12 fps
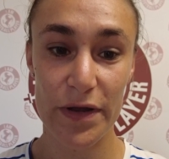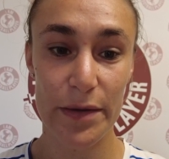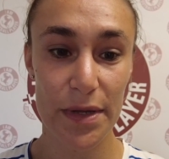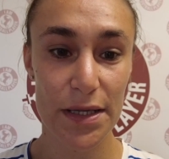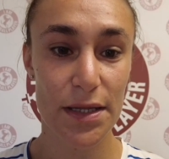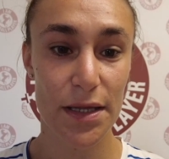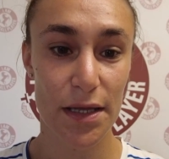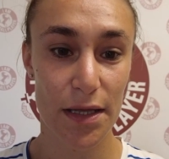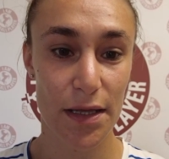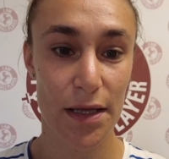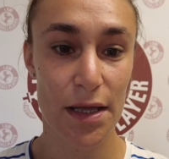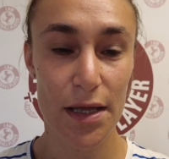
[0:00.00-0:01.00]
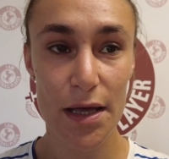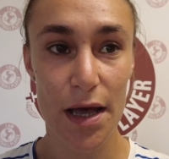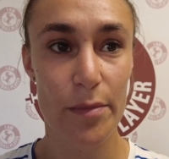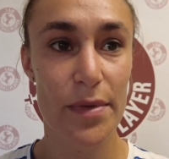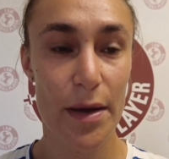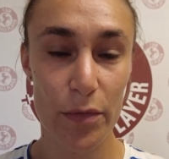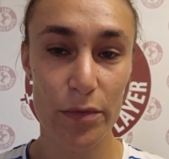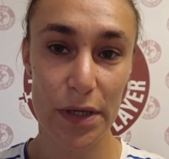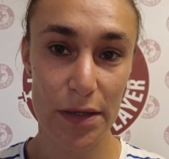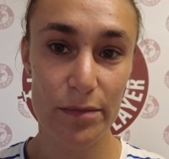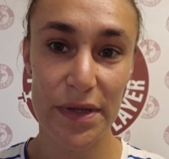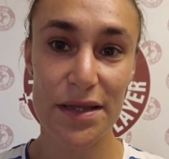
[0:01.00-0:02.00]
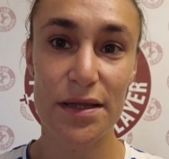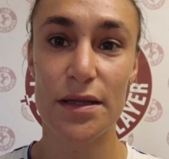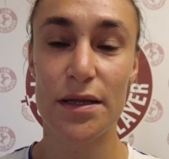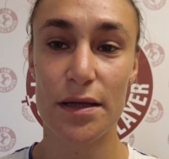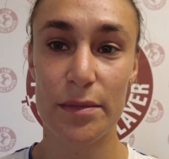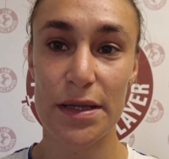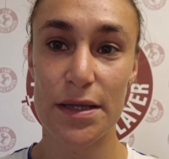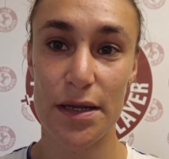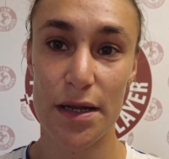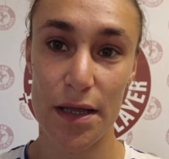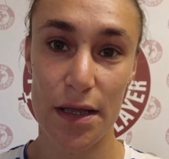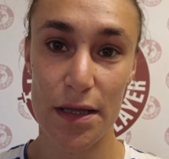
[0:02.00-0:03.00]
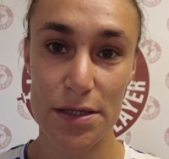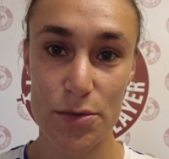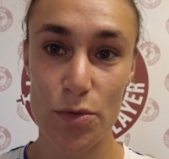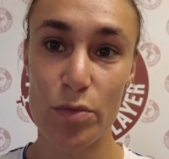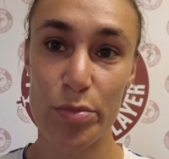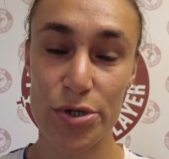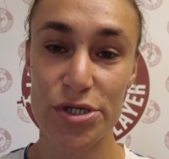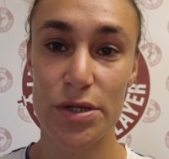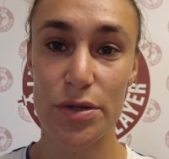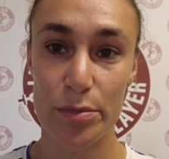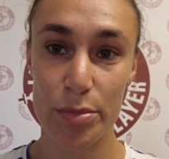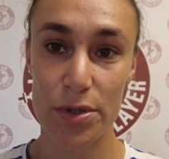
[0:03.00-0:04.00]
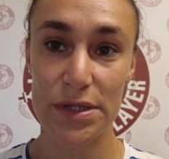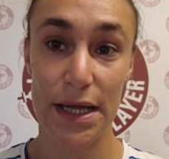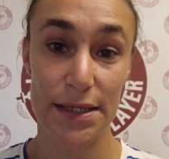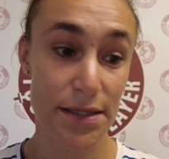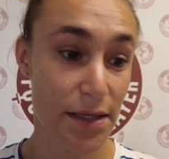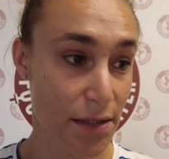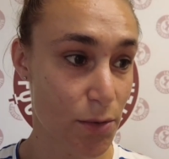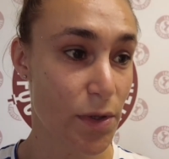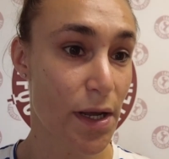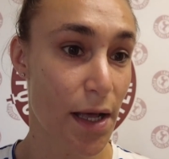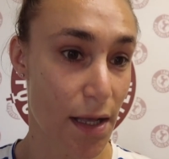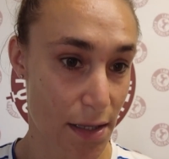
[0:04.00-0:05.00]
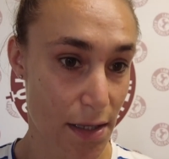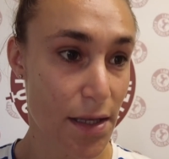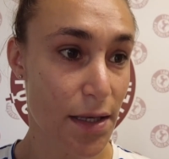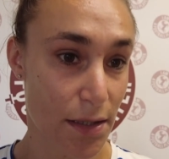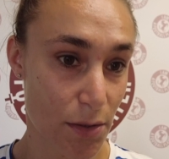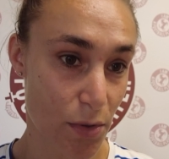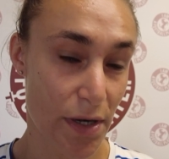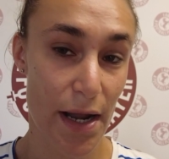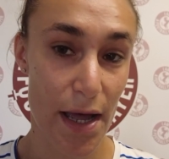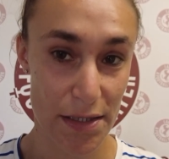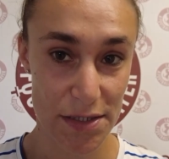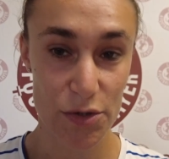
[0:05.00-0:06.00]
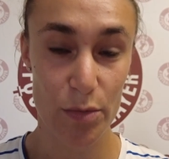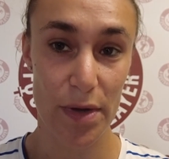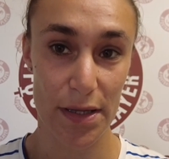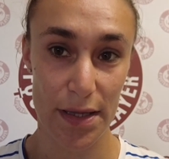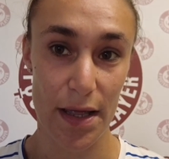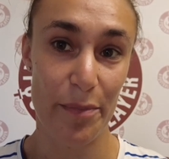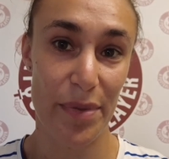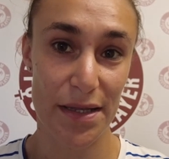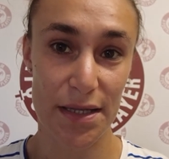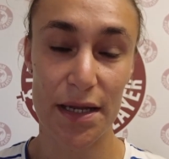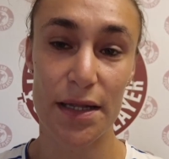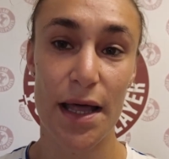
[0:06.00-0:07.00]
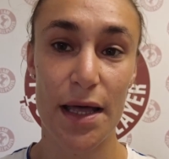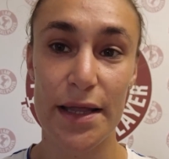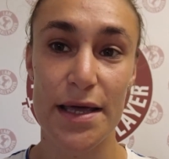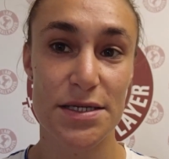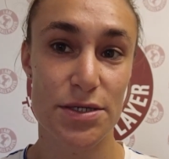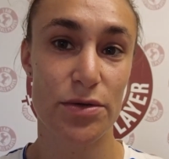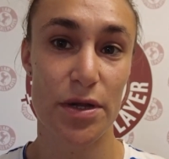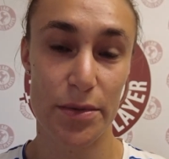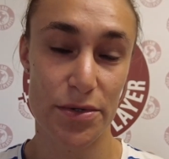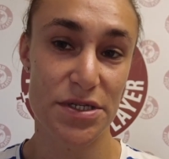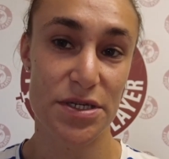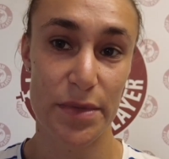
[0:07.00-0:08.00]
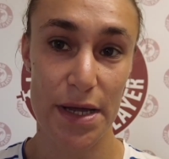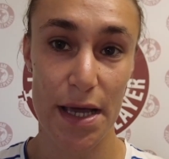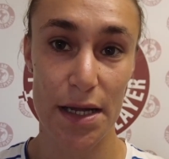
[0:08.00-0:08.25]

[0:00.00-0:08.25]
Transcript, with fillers: veramente, abbiamo in mente di mettere su un progetto importante che, dura, che durerà insomma, da, a partire da adesso nei prossimi